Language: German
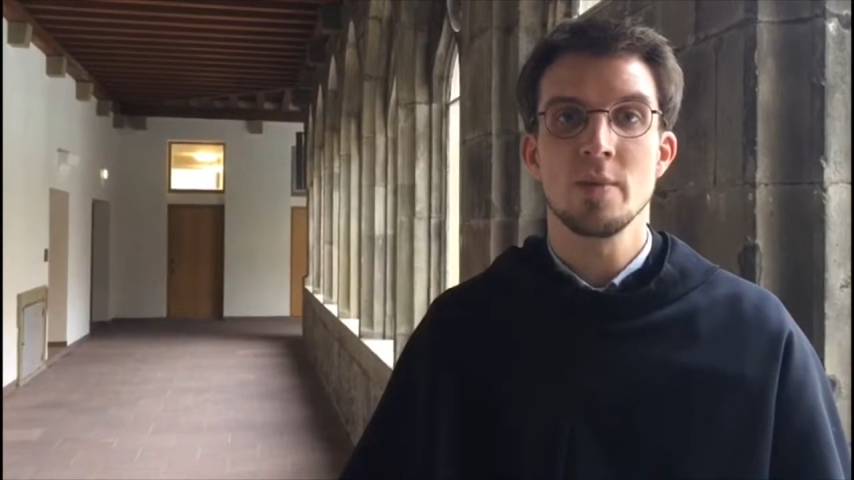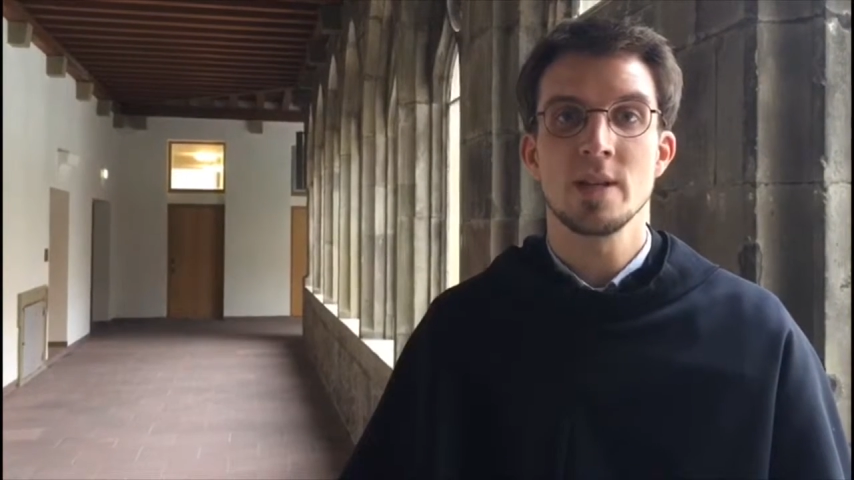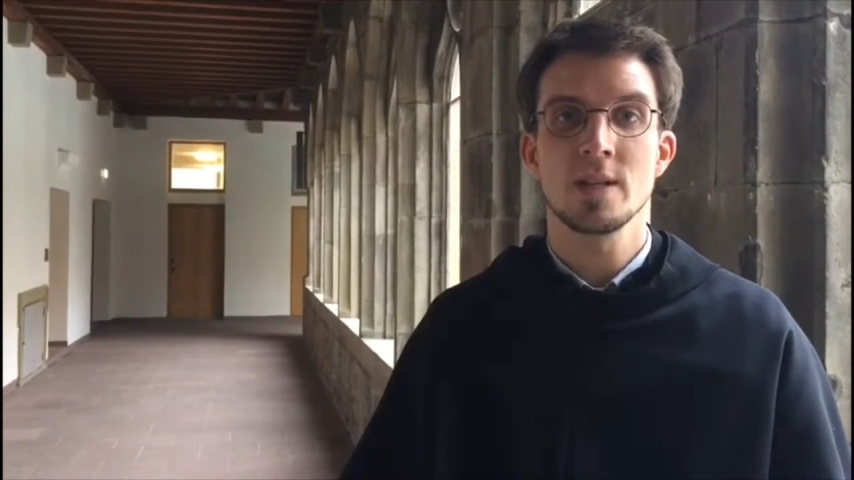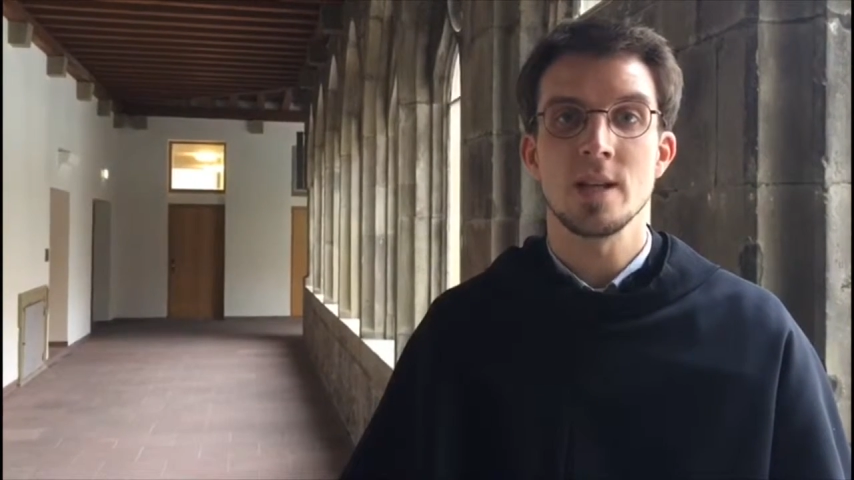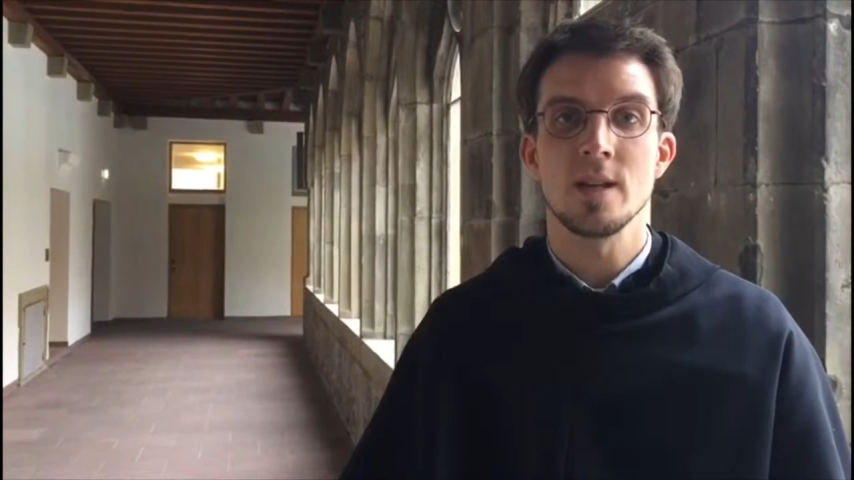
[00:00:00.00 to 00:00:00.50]

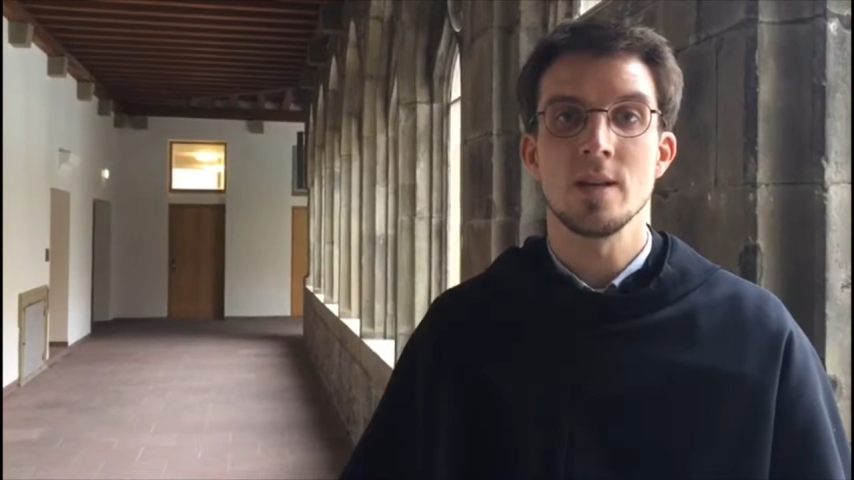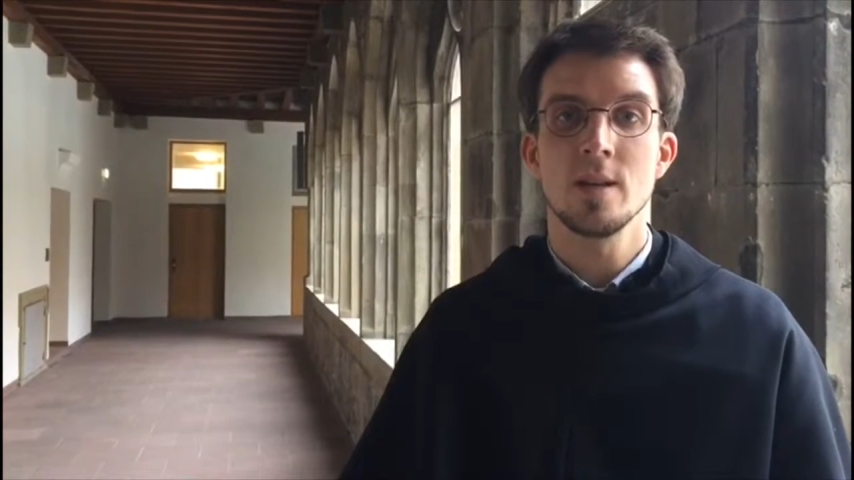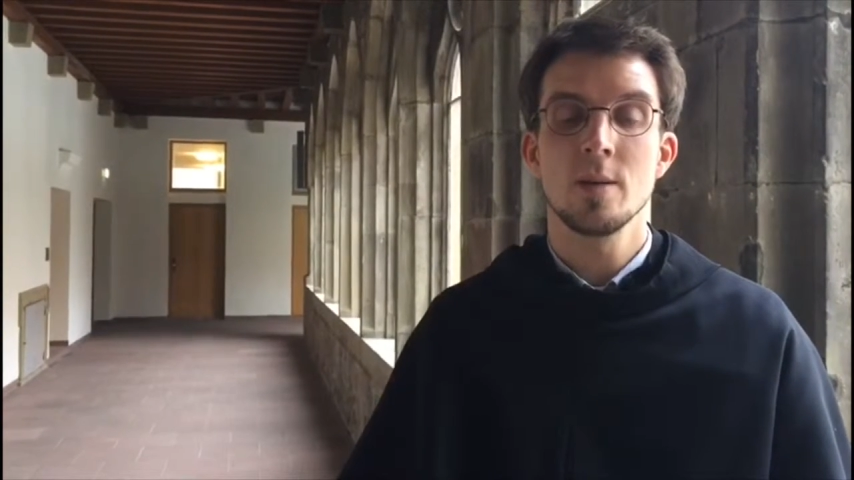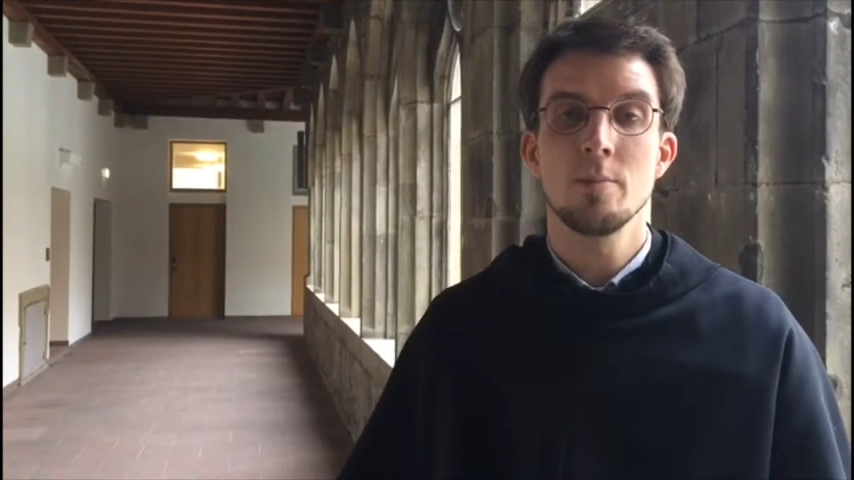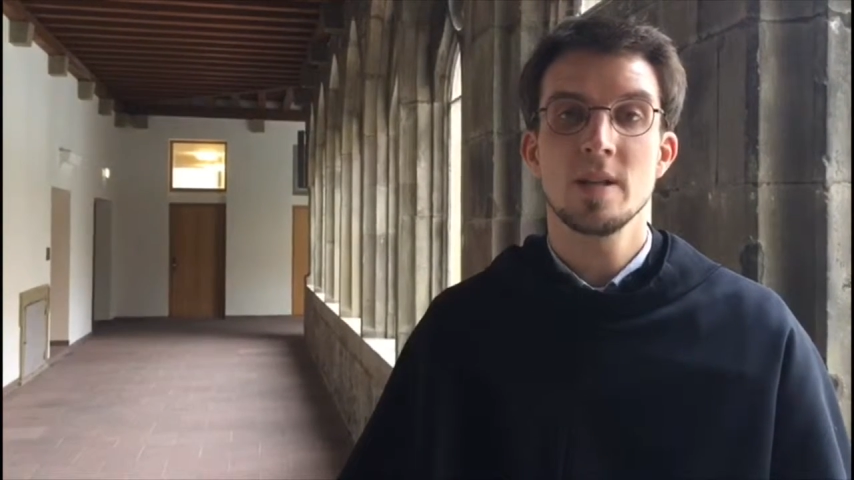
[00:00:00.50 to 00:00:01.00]
mich
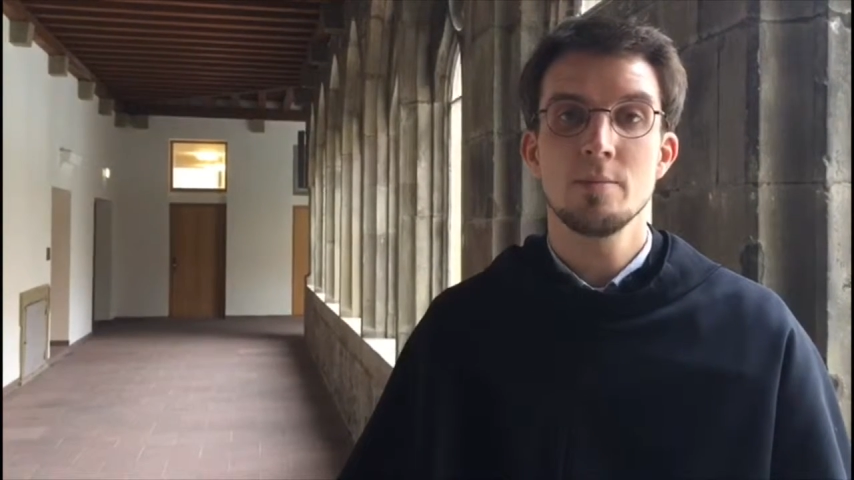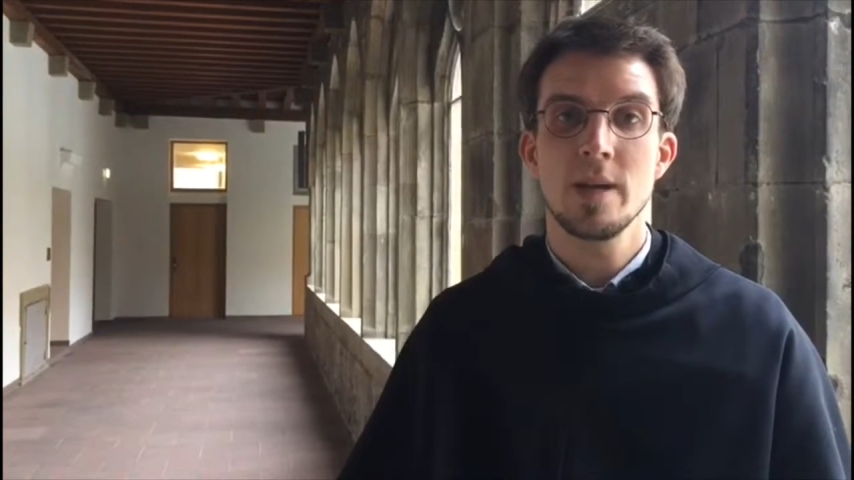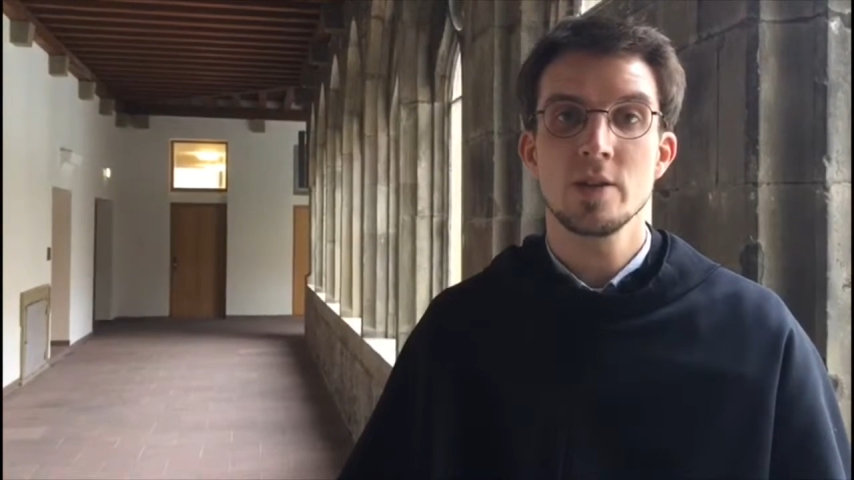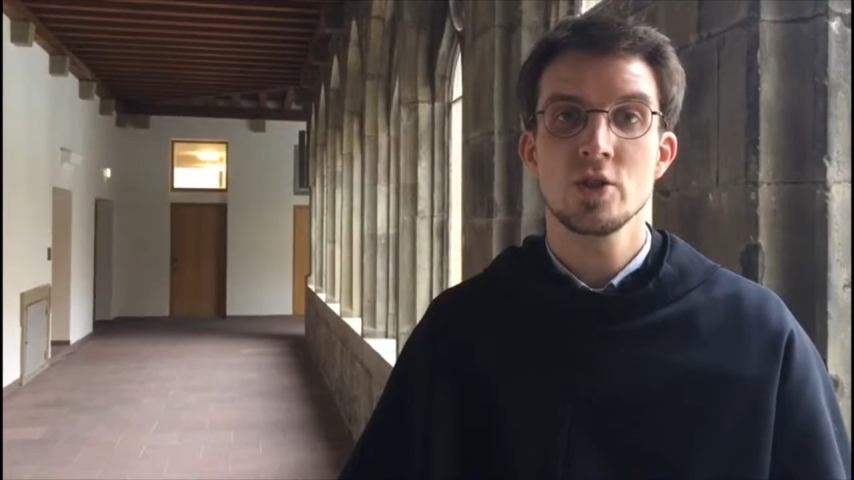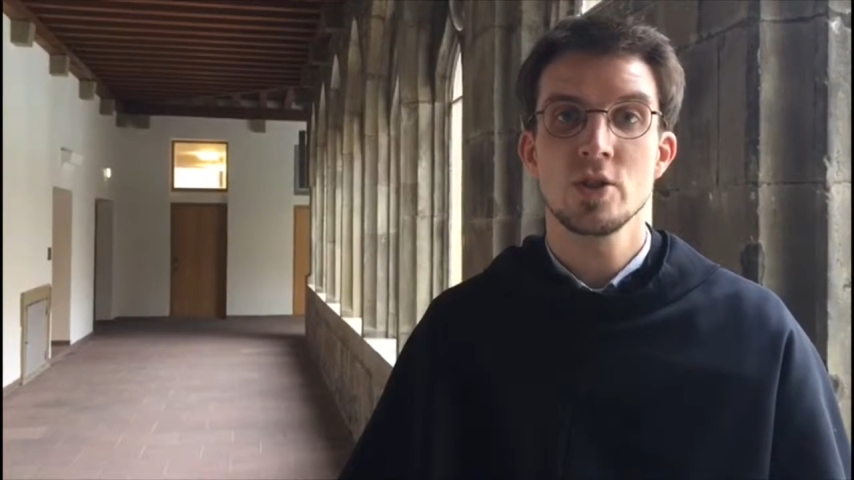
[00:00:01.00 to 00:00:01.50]
den
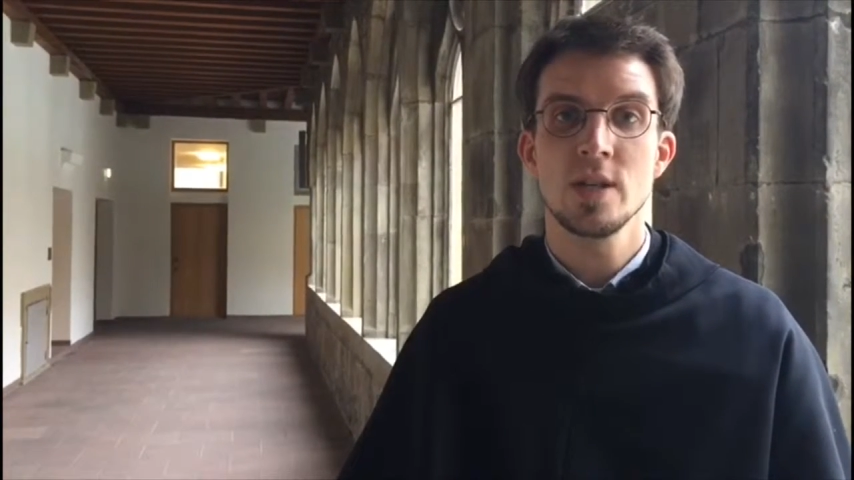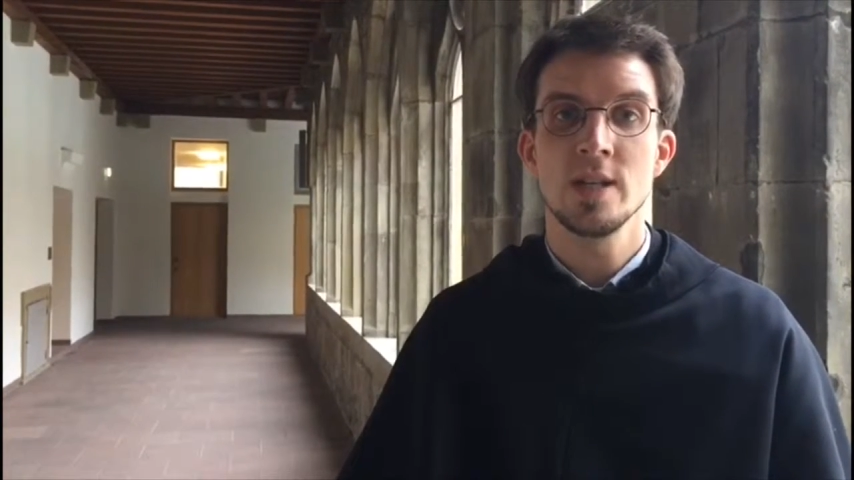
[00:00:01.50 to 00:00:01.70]
Mitmenschen